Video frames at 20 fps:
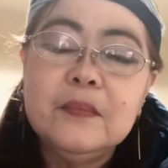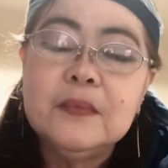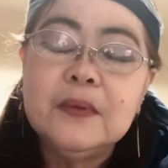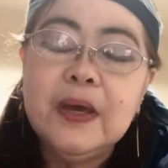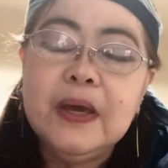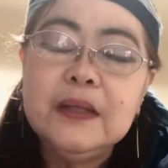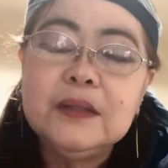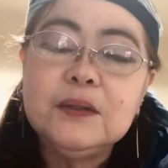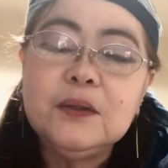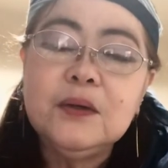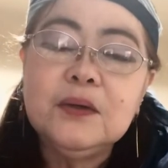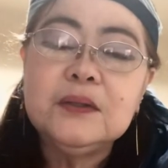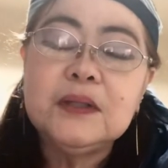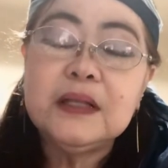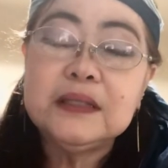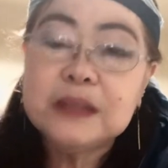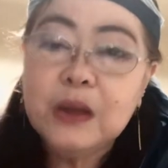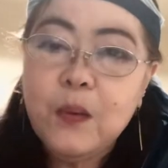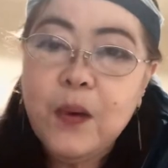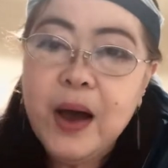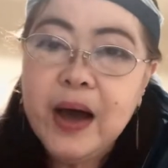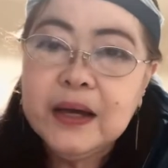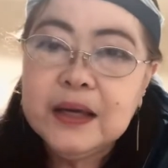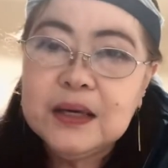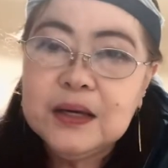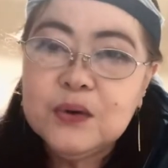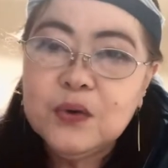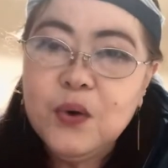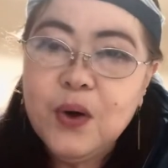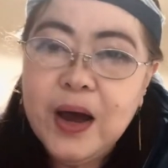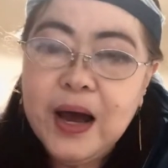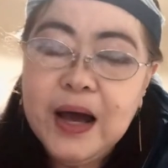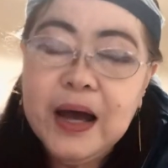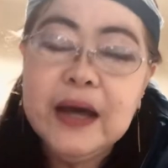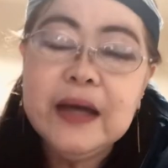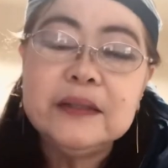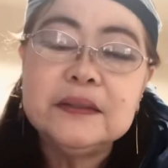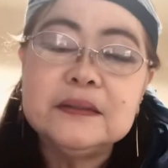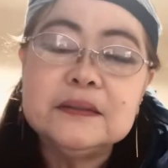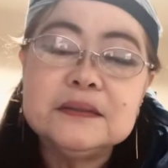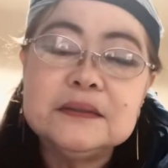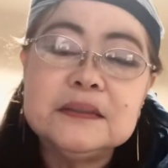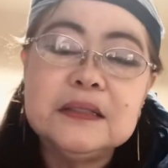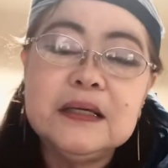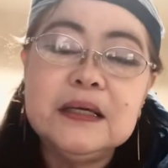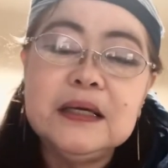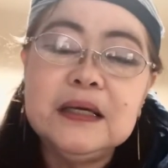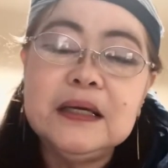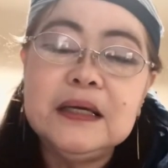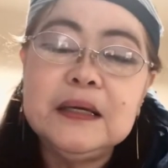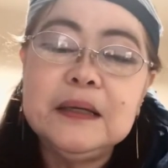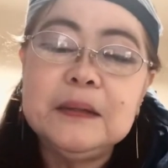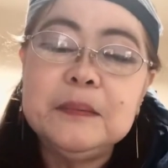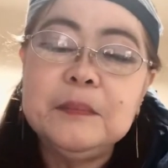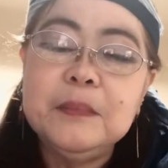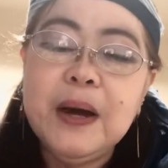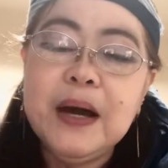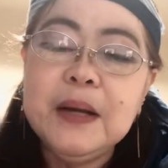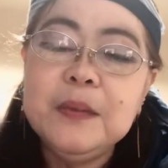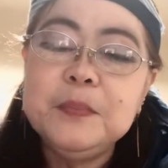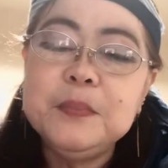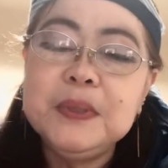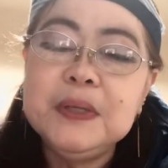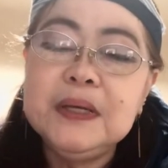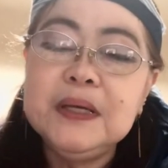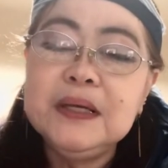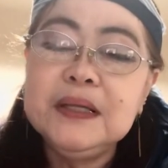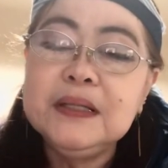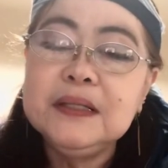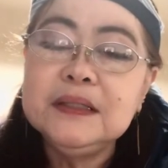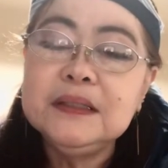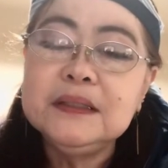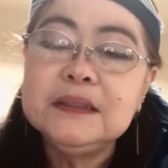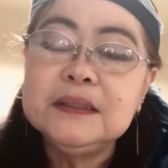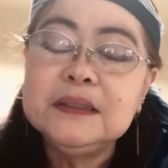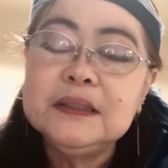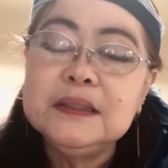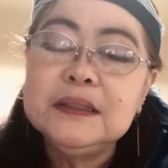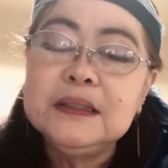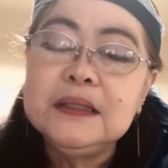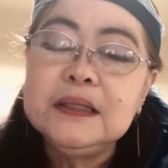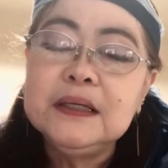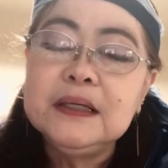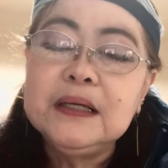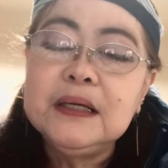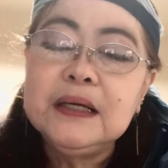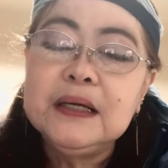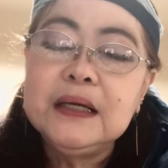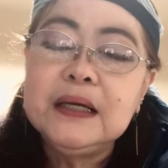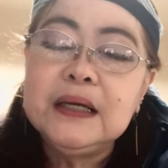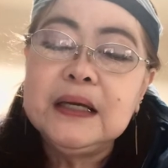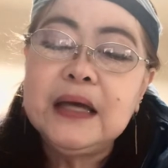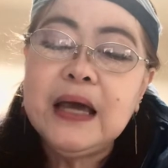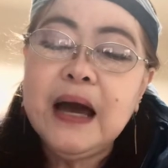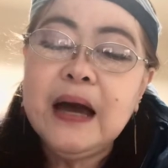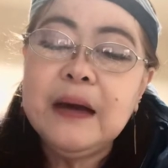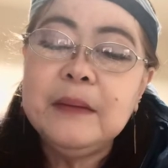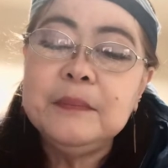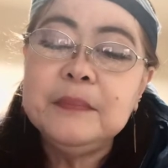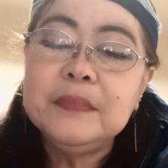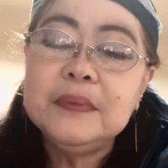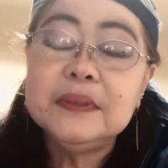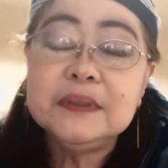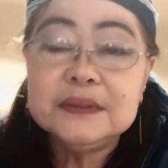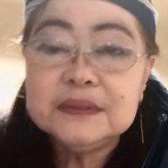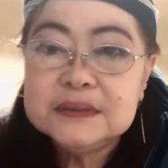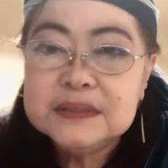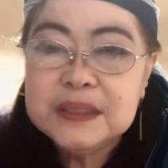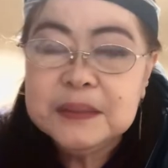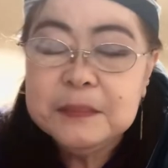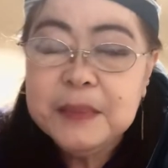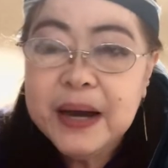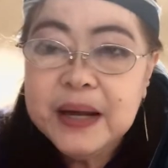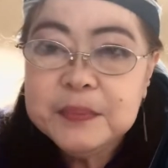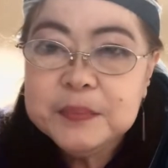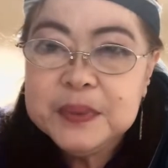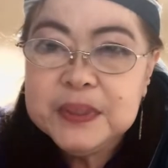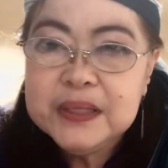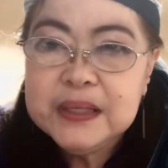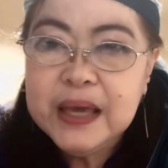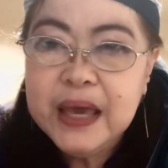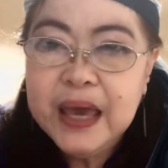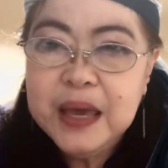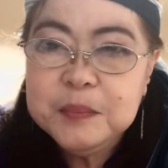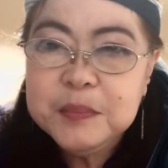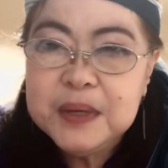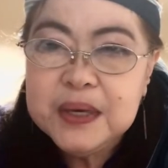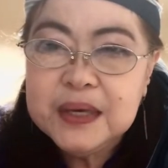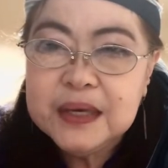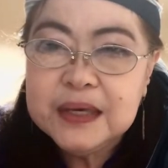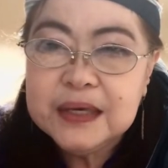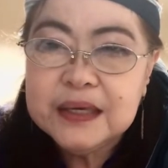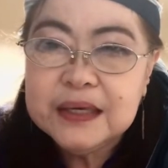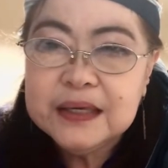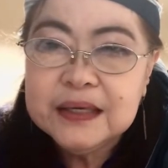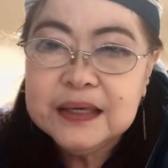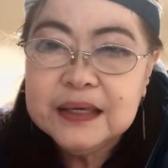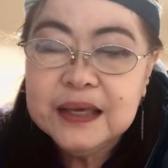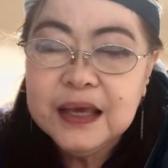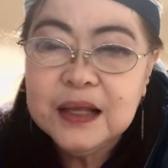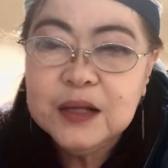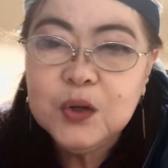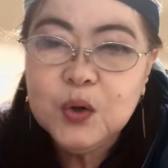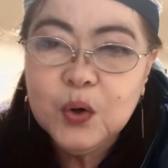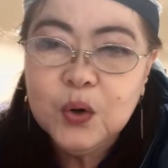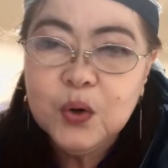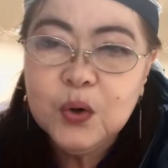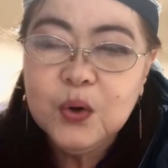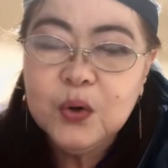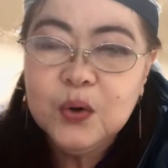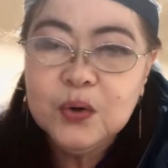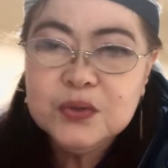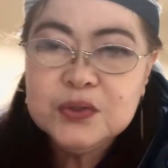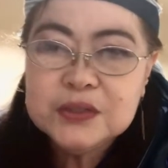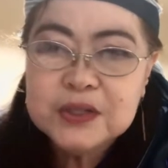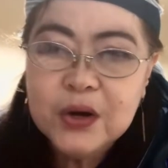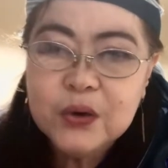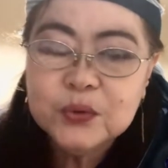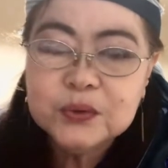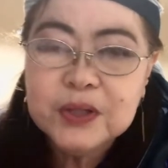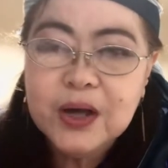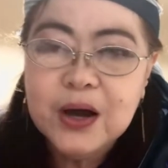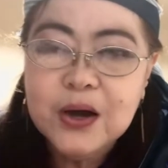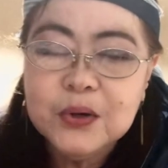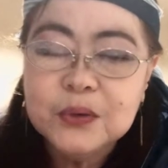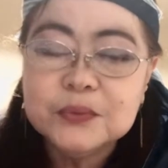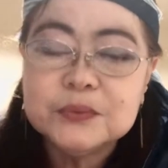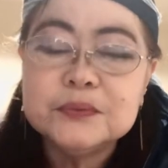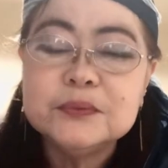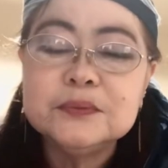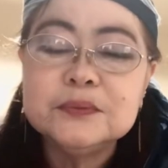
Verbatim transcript: Ito, tatawagin ko ha. Ah, At si Marvin Gam si Marvin Gaming. Hello. Shout out.